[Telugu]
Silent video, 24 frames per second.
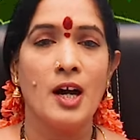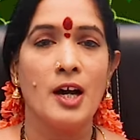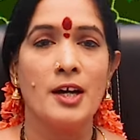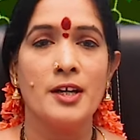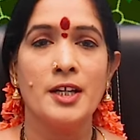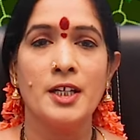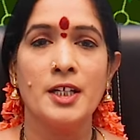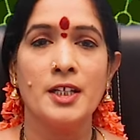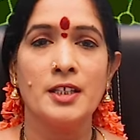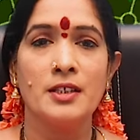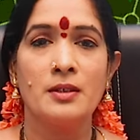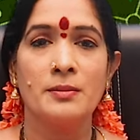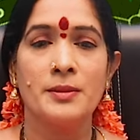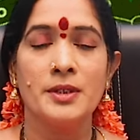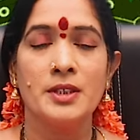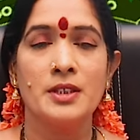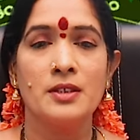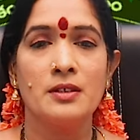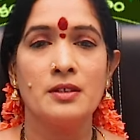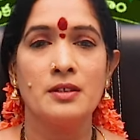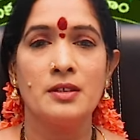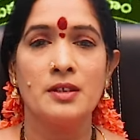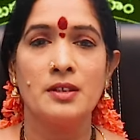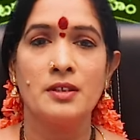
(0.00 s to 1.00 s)
ఆరోగ్య
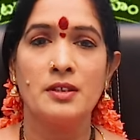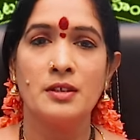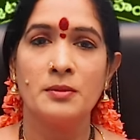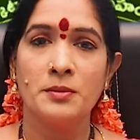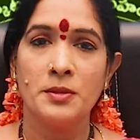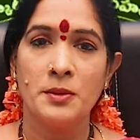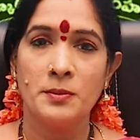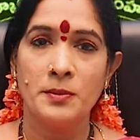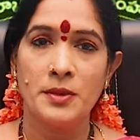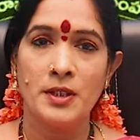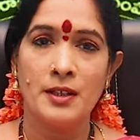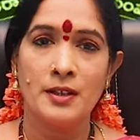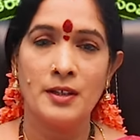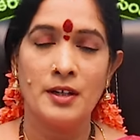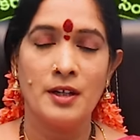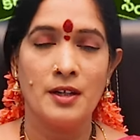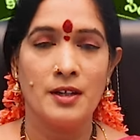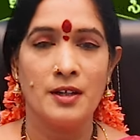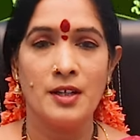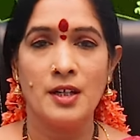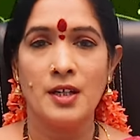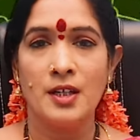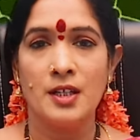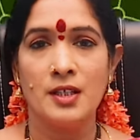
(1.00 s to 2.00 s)
సమస్యల నుంచి మిమ్మల్ని
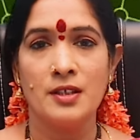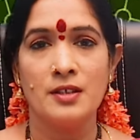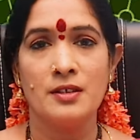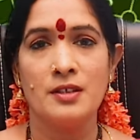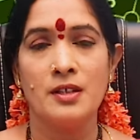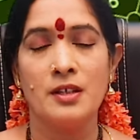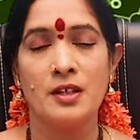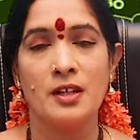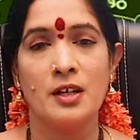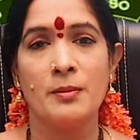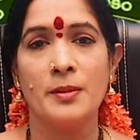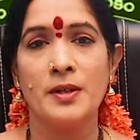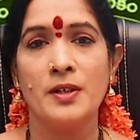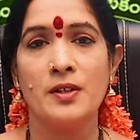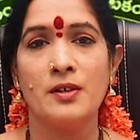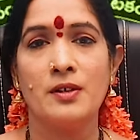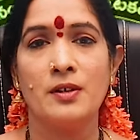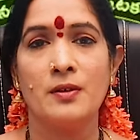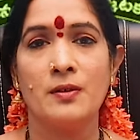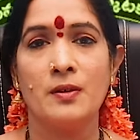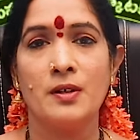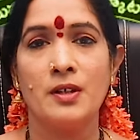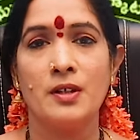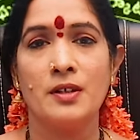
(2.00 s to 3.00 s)
గట్టెక్కించే
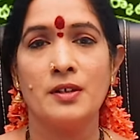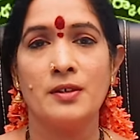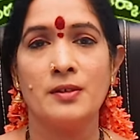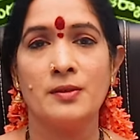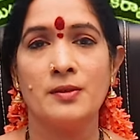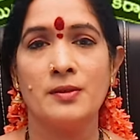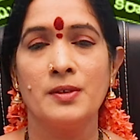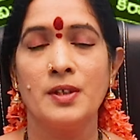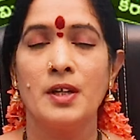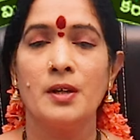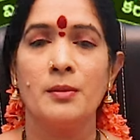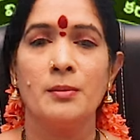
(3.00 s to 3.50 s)
క్రమంలో ఉన్నారు